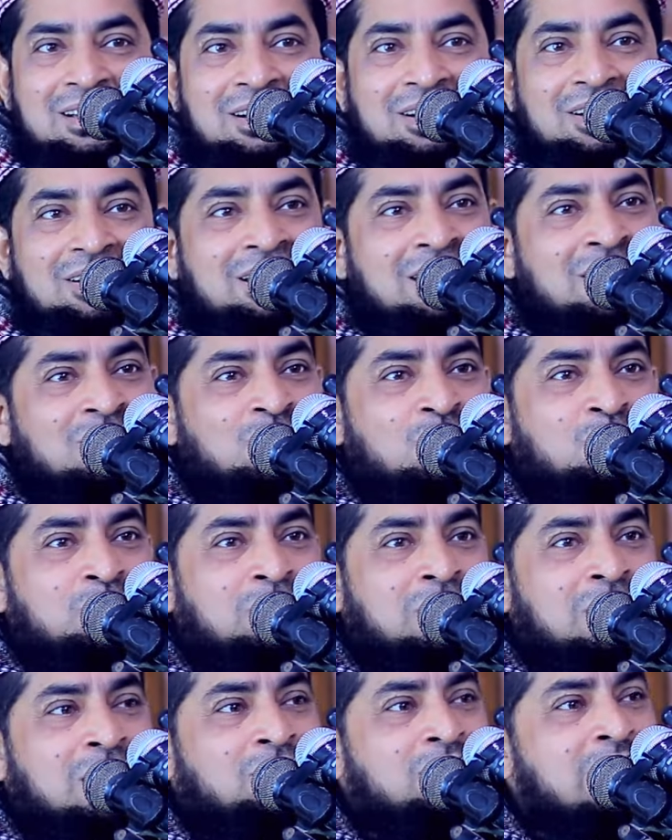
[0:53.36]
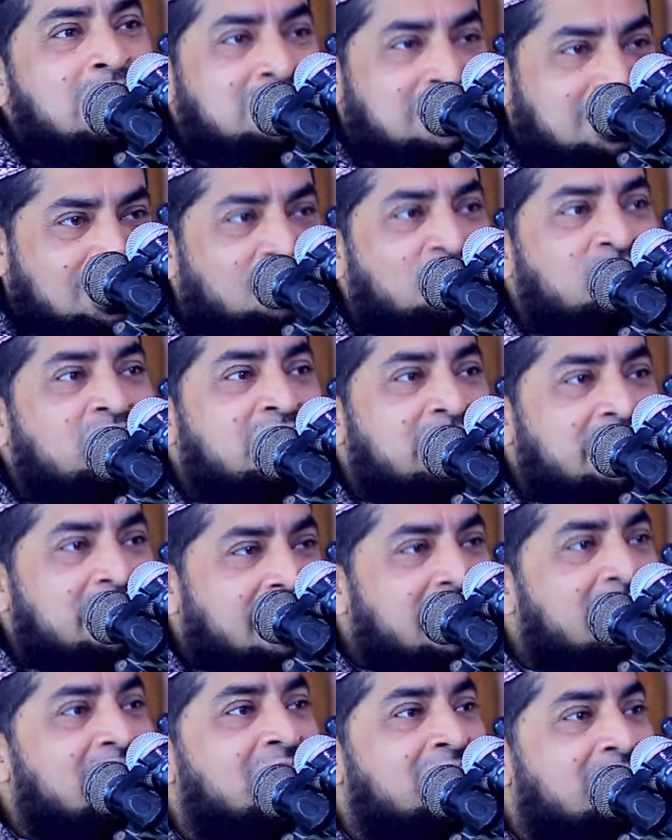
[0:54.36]
হ্যাঁ নাউজবিল্লা তো আসতে কইলেন
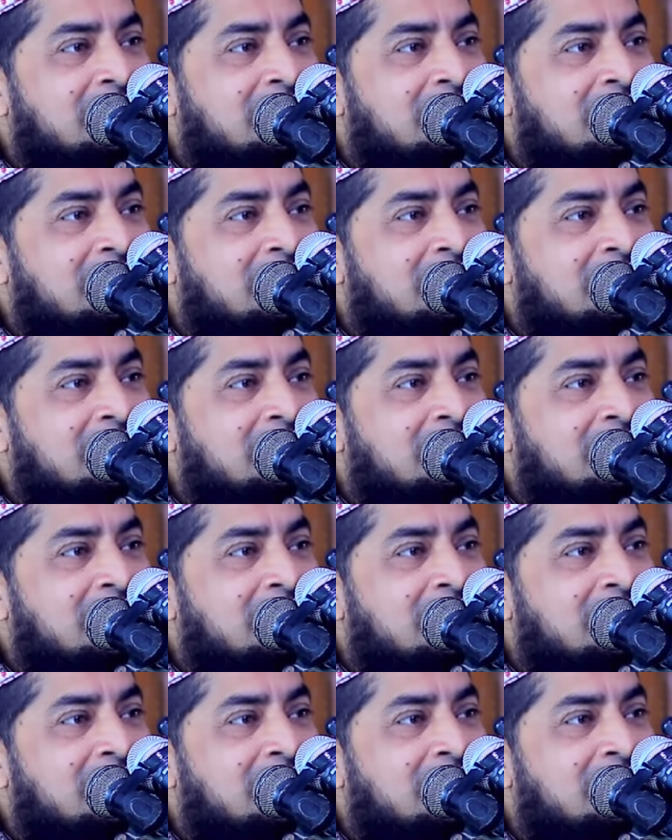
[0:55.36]
না